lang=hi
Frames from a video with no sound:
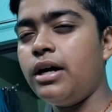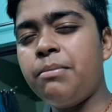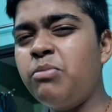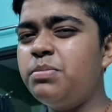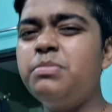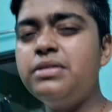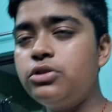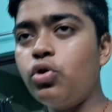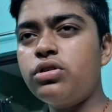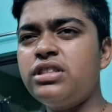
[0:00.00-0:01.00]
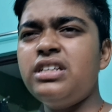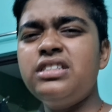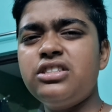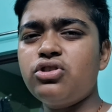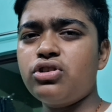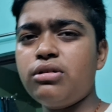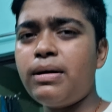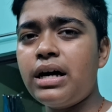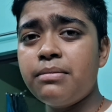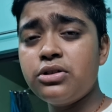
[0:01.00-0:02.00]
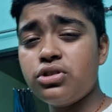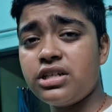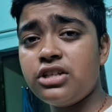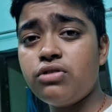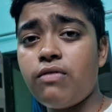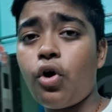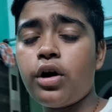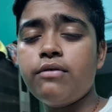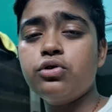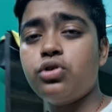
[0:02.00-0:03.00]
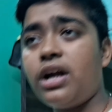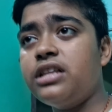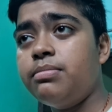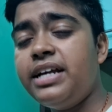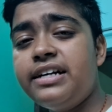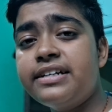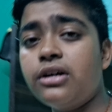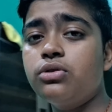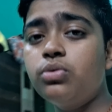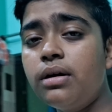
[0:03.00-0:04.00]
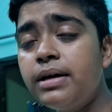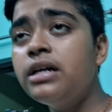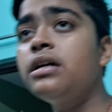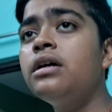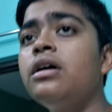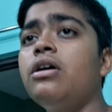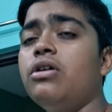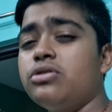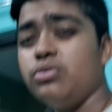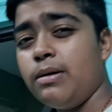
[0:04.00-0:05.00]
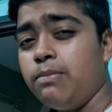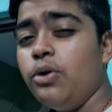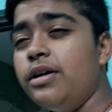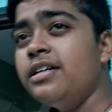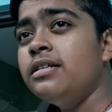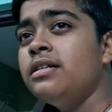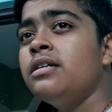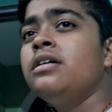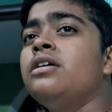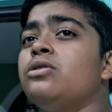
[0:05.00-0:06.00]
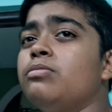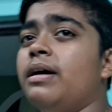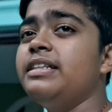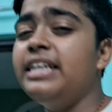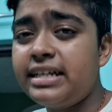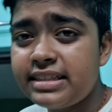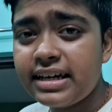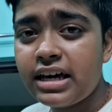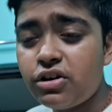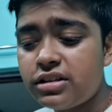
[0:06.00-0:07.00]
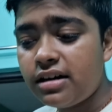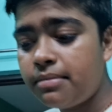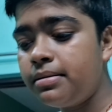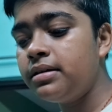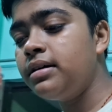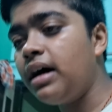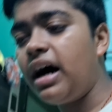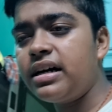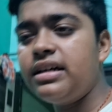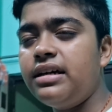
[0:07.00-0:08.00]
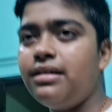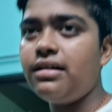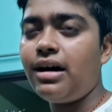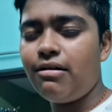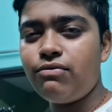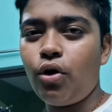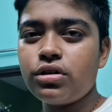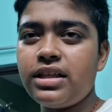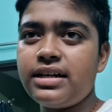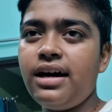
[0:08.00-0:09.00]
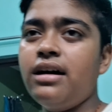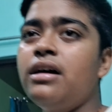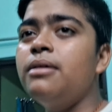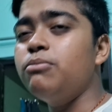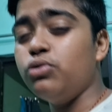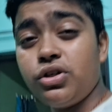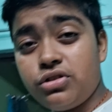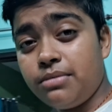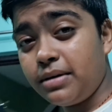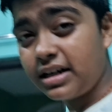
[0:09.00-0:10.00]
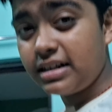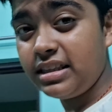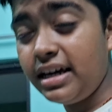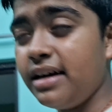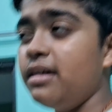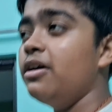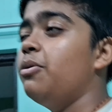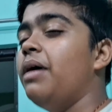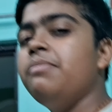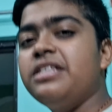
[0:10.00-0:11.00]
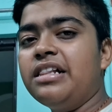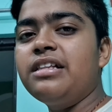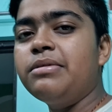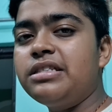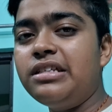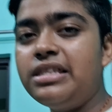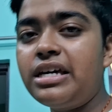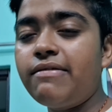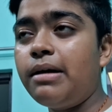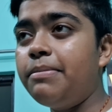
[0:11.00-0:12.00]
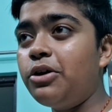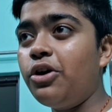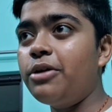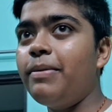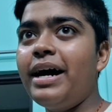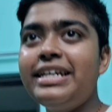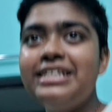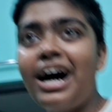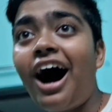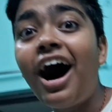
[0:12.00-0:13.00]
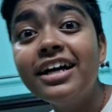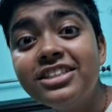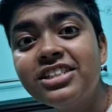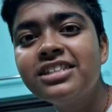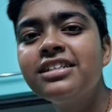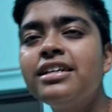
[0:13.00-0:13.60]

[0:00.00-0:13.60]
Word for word: अब दो तीन चीज़ों का तो बाद में सोचेंगे जो ब्लॉग है वो तो रात में एडिट कर दूंगा मैं और सुबह अपलोड तो भाई देखते हैं क्या होता है आगे आप ब्लॉग देखना पूजा जो हमने कर दी है भाई भी चलते हैं बस दीदी के वहाँ पर और भाई आज